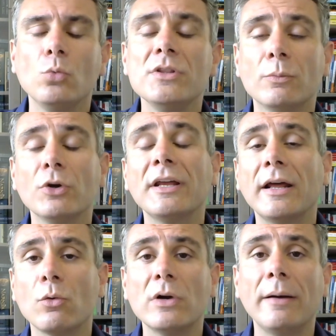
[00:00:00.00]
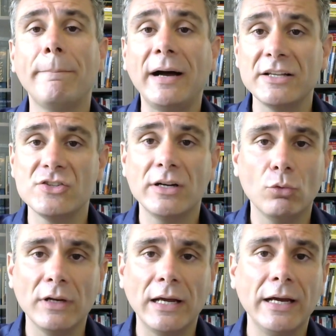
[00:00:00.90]
Quindi puoi creare una pagina
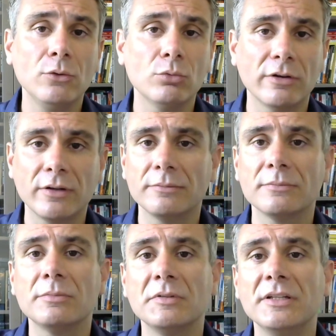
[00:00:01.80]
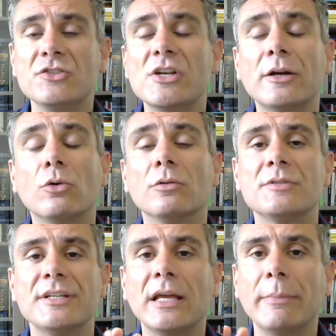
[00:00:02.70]
online, una, in gergo
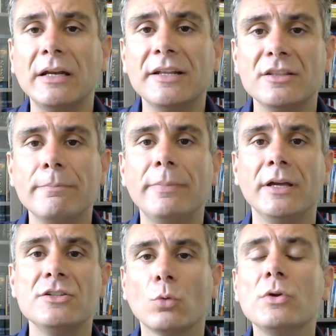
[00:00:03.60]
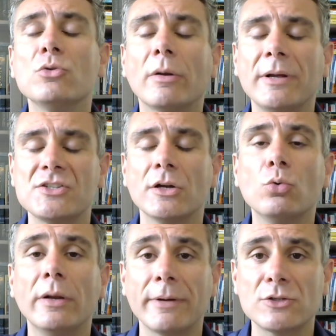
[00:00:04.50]
si chiama landing page, quindi una pagina in
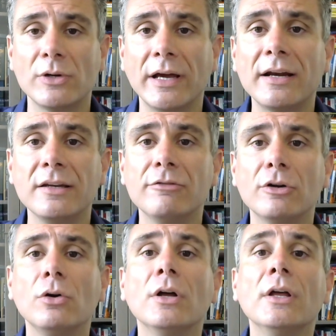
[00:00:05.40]
cui le persone arrivano,